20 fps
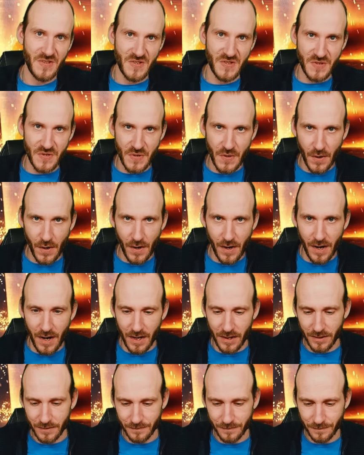So.
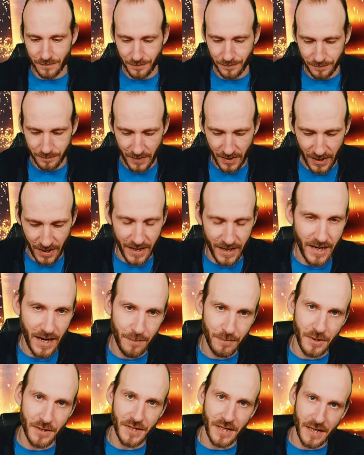Ich
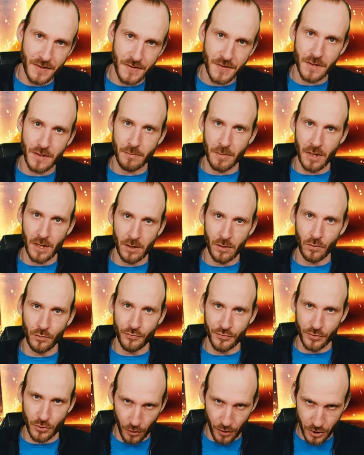habe das Ganze mal
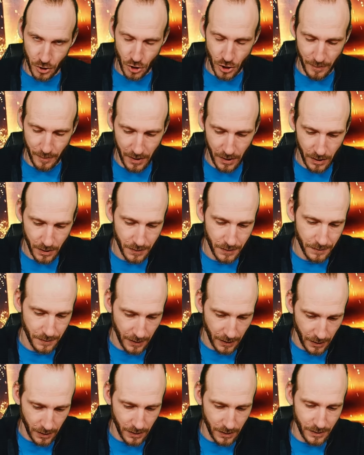auf Deutsch gemacht,
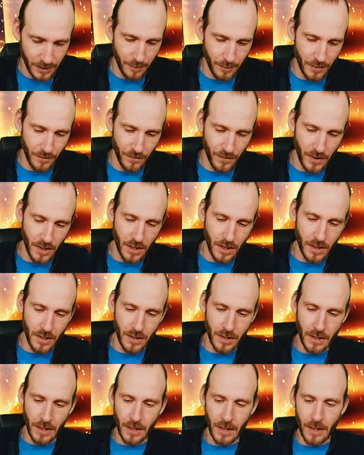ja, damit
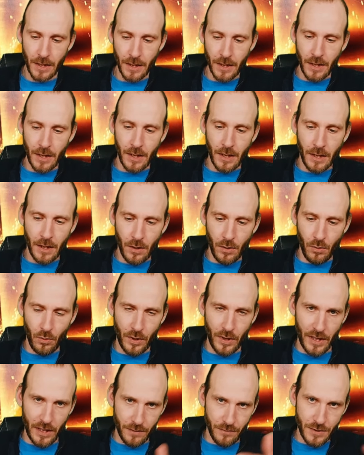wir
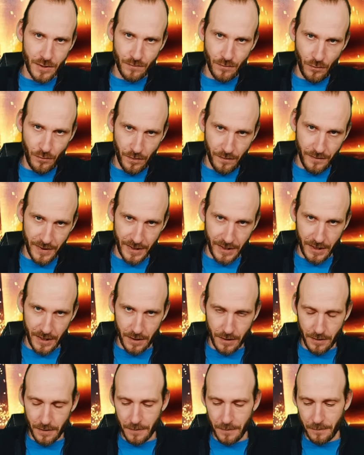auch alle wissen, wovon wir
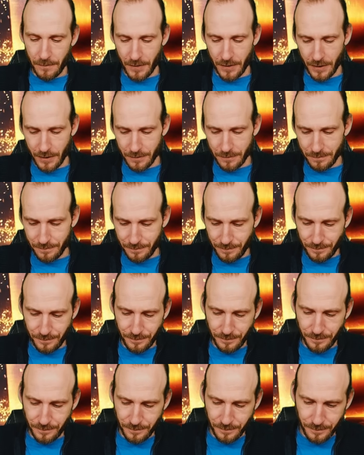reden. Na? Ne?
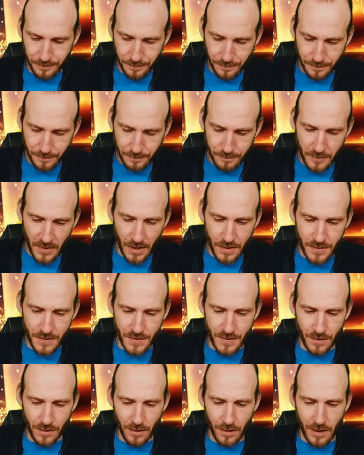
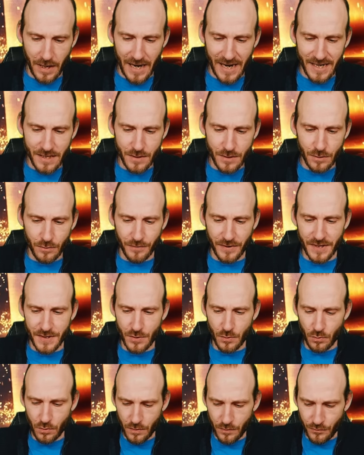So, also
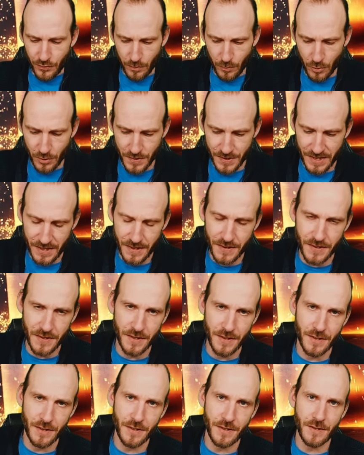Version
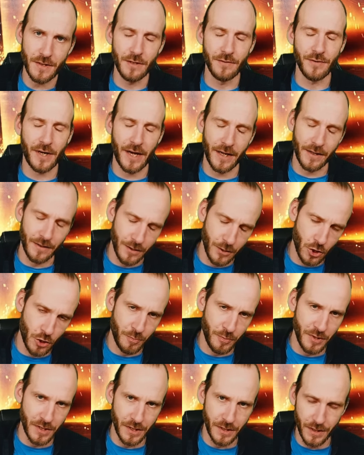65, ihr kennt das
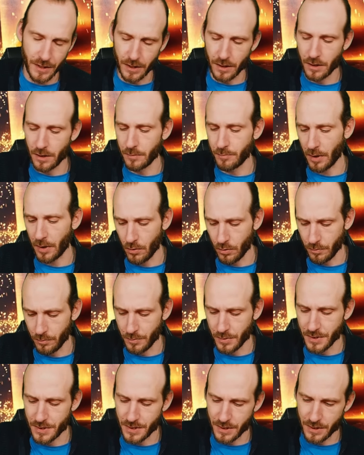Spiel, ne? Braucht
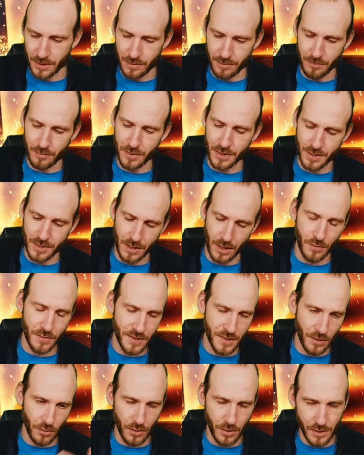ein bisschen, bis es
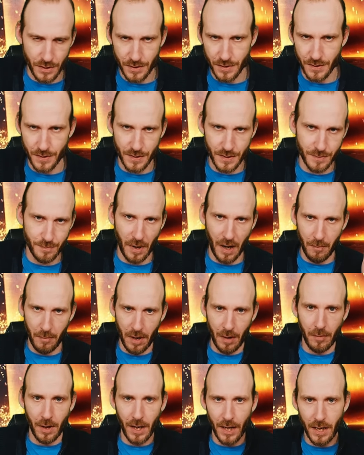ausgerollt ist, bla
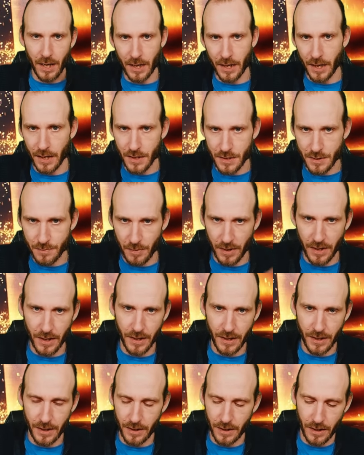bla bla. Erst
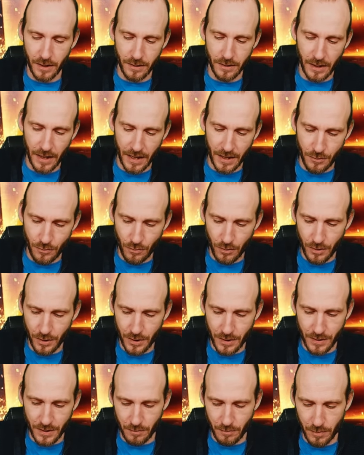bei äh,
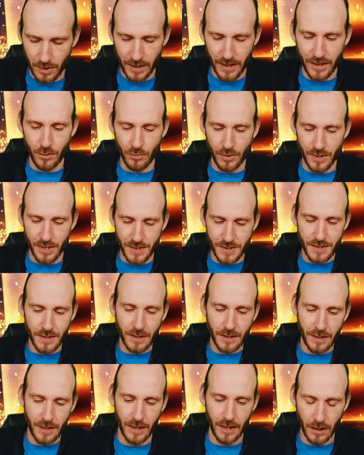Android, dann bei
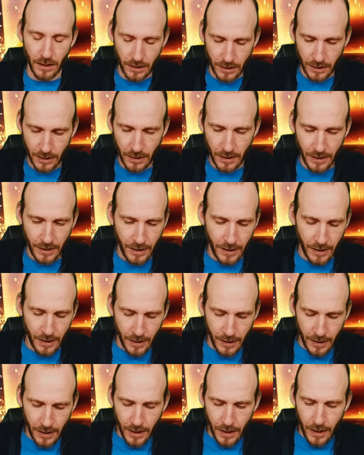iOS, ja.
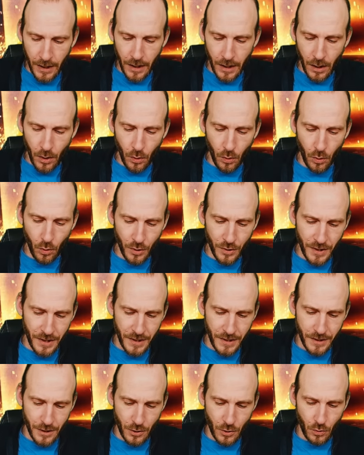Und
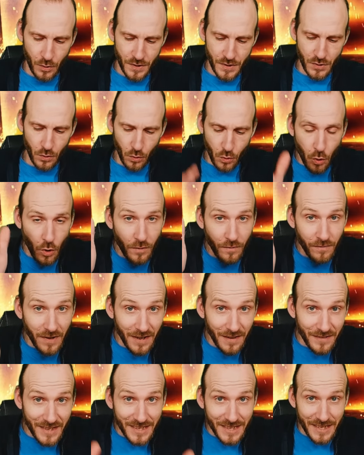dann geht es los. So, gucken wir
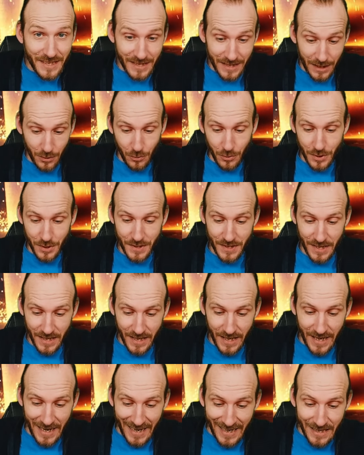mal, was geht da los,
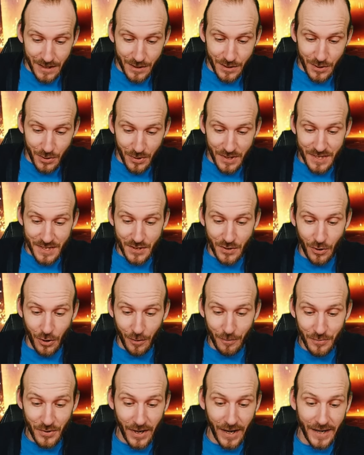ja? Also, es
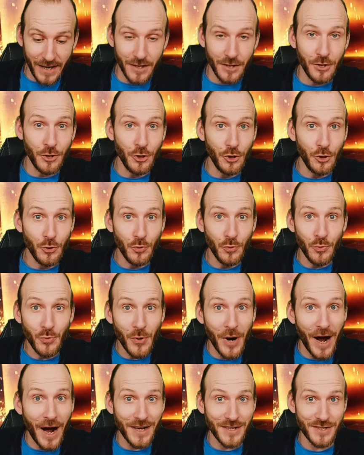kommt ein
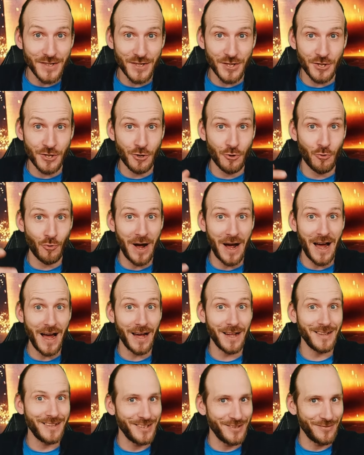New
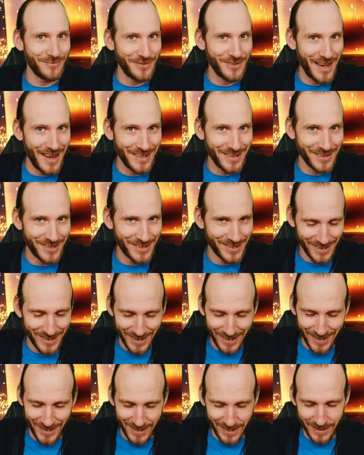Astral Event,
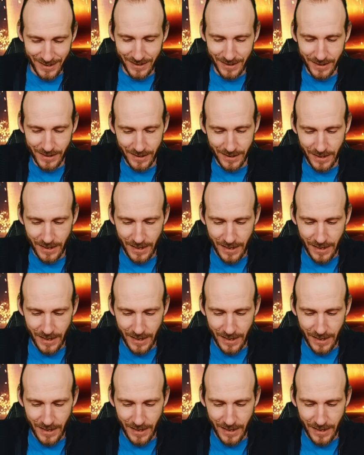ja?